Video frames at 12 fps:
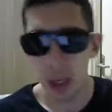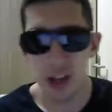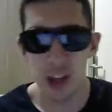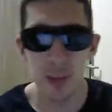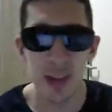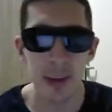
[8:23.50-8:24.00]

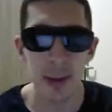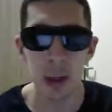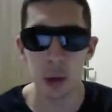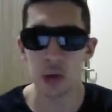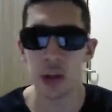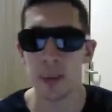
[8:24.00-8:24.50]
Şimdi sevgili
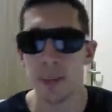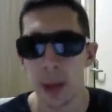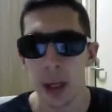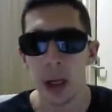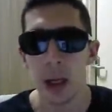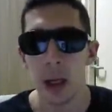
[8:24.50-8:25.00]
dostlar,
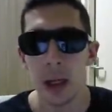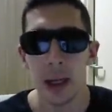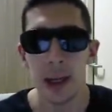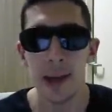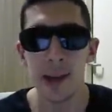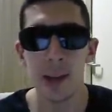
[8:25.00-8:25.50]

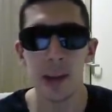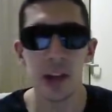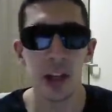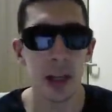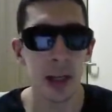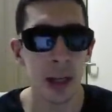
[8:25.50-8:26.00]
lig
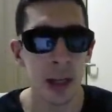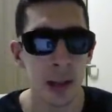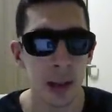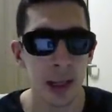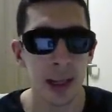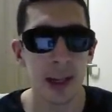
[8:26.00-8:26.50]
SBC'lerine
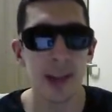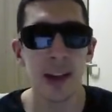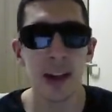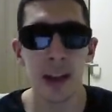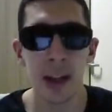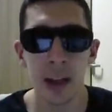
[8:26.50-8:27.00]
La Liga
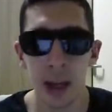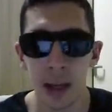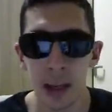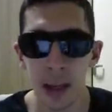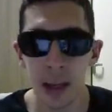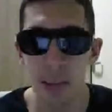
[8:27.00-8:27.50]

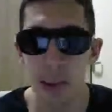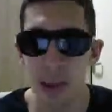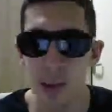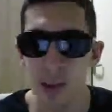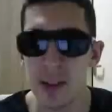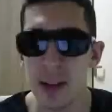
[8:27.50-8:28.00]
Santander'den
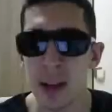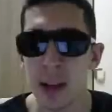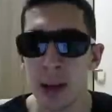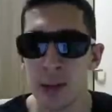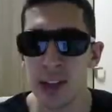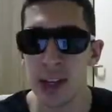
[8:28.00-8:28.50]
gitmenizi sizlere
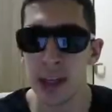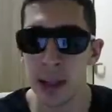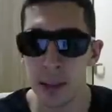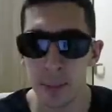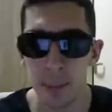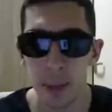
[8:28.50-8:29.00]
tavsiye
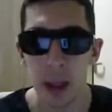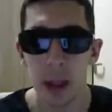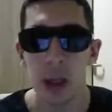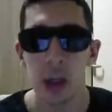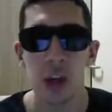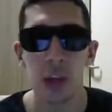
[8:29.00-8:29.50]
ederim.
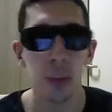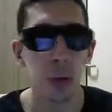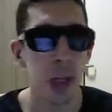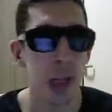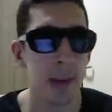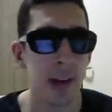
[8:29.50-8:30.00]
Şimdi bu
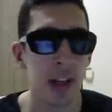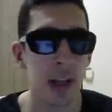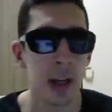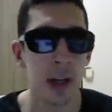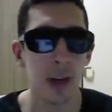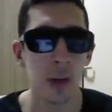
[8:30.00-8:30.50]

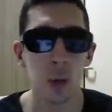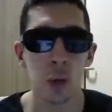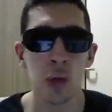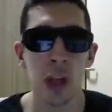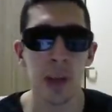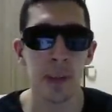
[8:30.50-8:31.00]
SBC'leri nasıl
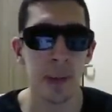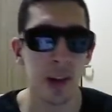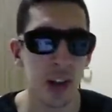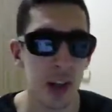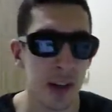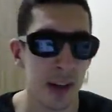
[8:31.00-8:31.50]
ucuza
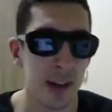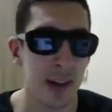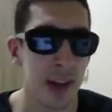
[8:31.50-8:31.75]
yapabileceğinizi, nasıl